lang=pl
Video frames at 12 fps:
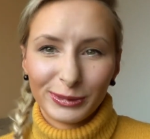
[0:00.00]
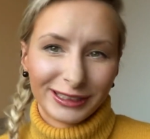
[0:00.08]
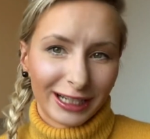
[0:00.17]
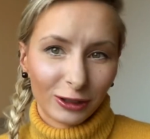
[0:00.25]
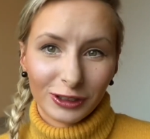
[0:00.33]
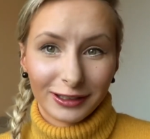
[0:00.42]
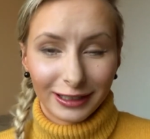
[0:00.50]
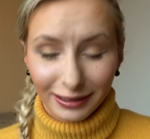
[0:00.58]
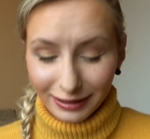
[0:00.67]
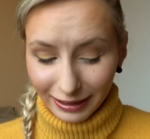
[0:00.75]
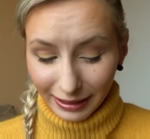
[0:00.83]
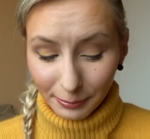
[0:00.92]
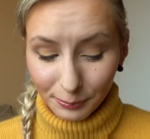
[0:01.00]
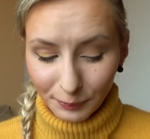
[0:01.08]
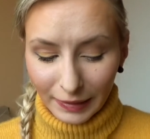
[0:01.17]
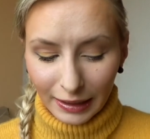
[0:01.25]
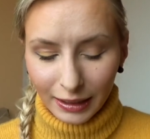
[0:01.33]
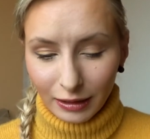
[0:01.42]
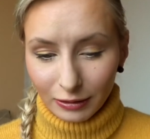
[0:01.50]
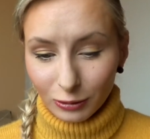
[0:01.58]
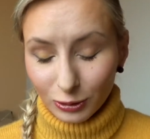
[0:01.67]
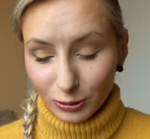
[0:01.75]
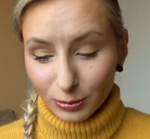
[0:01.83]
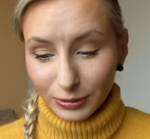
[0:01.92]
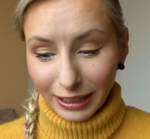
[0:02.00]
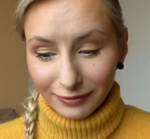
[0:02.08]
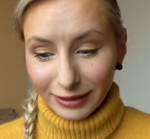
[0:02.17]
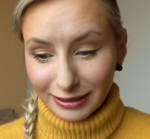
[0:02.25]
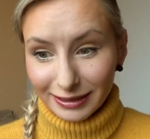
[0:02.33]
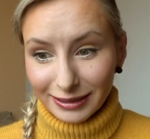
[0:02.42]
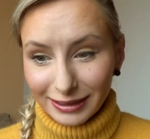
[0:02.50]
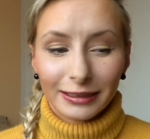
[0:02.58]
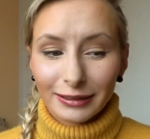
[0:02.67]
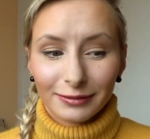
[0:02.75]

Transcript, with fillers: mi strasznie ten krem do stóp, tak więc y,